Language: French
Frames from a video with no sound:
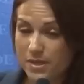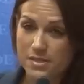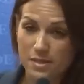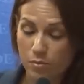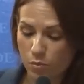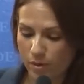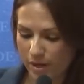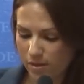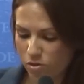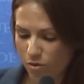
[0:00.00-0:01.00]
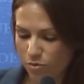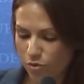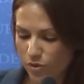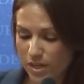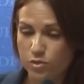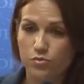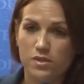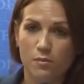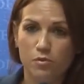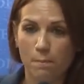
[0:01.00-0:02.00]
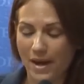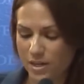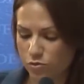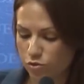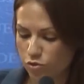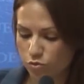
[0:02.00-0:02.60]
plaisir pour moi, comme nous connaissons tout le temps, pour nous parler de